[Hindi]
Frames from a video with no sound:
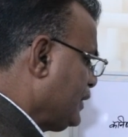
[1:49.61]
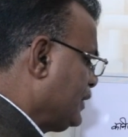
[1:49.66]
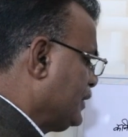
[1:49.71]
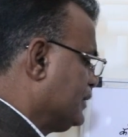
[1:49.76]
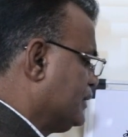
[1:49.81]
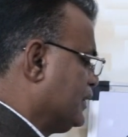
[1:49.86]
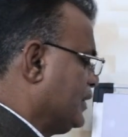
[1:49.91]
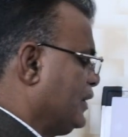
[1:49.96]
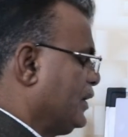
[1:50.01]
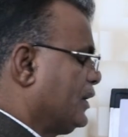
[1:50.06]

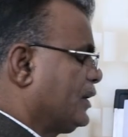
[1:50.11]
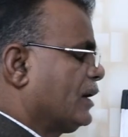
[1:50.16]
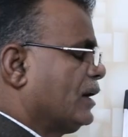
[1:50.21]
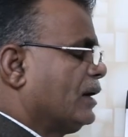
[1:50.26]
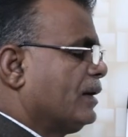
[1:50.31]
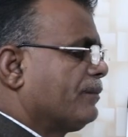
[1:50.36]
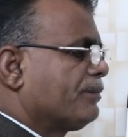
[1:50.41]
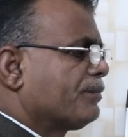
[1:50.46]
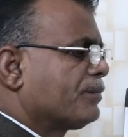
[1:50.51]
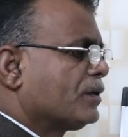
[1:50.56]
हृदय
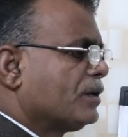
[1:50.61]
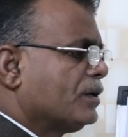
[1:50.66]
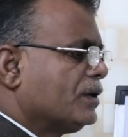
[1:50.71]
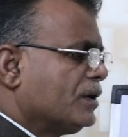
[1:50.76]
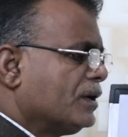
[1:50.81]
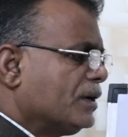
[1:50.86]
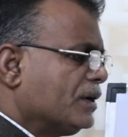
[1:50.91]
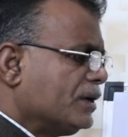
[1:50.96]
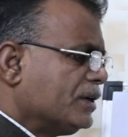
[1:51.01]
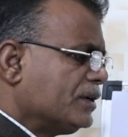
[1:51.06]
रेखा
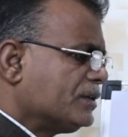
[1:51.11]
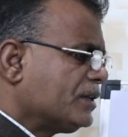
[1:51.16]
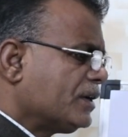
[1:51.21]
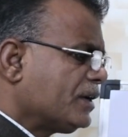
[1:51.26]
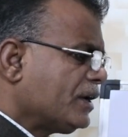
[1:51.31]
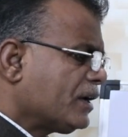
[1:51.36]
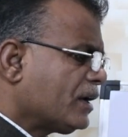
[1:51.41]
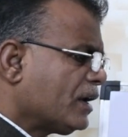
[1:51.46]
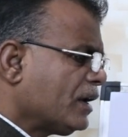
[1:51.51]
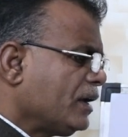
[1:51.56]
हृदय
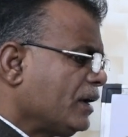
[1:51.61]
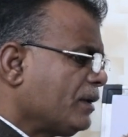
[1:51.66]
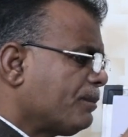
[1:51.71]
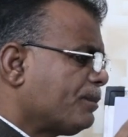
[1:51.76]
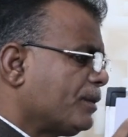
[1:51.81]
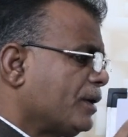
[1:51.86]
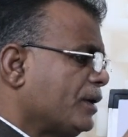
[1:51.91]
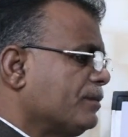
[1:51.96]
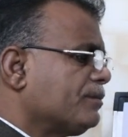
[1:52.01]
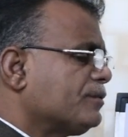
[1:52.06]
रेखा
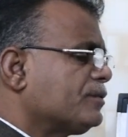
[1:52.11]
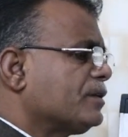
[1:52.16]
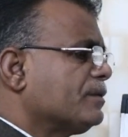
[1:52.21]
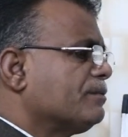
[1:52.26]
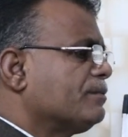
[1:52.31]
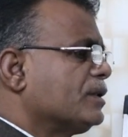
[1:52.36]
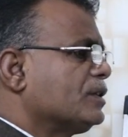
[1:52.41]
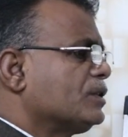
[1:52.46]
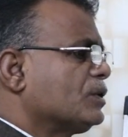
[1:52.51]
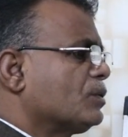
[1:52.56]
एक प्रेम
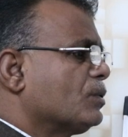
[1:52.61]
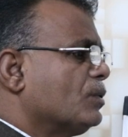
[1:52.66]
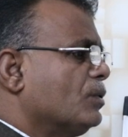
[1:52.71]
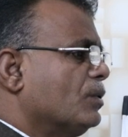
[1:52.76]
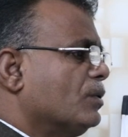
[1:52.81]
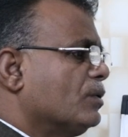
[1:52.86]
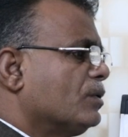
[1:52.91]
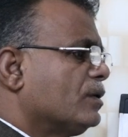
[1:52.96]
संबंध को